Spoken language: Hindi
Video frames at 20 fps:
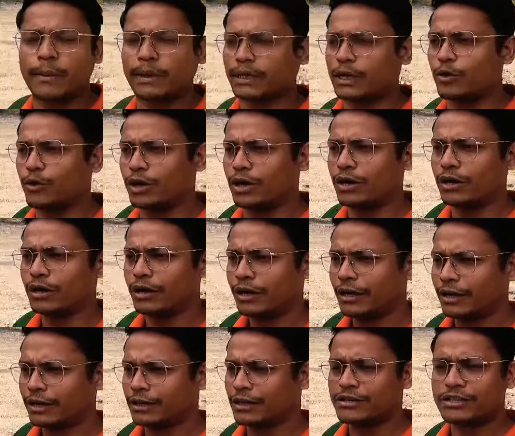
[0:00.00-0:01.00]
के मैं बताऊँगा
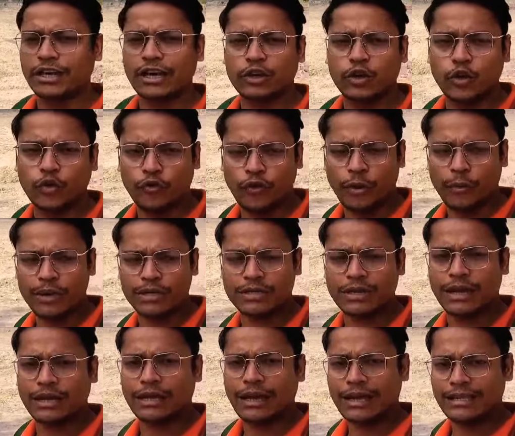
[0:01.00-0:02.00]
कि जगह क्यों
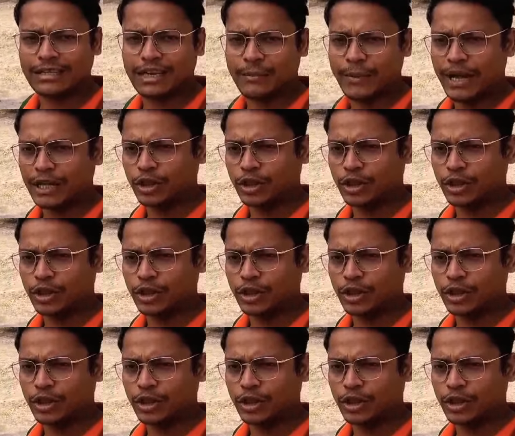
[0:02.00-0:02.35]
फेमस है क्या इसका